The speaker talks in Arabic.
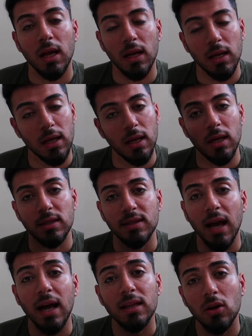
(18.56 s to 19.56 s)

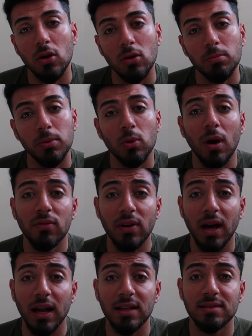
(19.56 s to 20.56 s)
الاتحاد الاوروبي
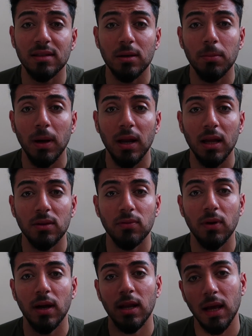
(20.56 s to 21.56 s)
وافق على استقبال
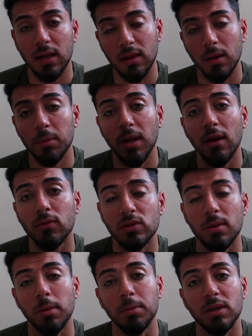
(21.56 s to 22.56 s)
اطفال اكثر من
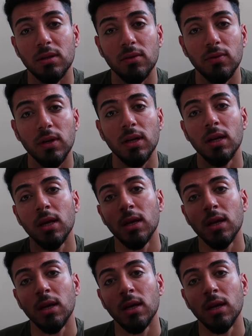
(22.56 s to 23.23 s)
1700 طفل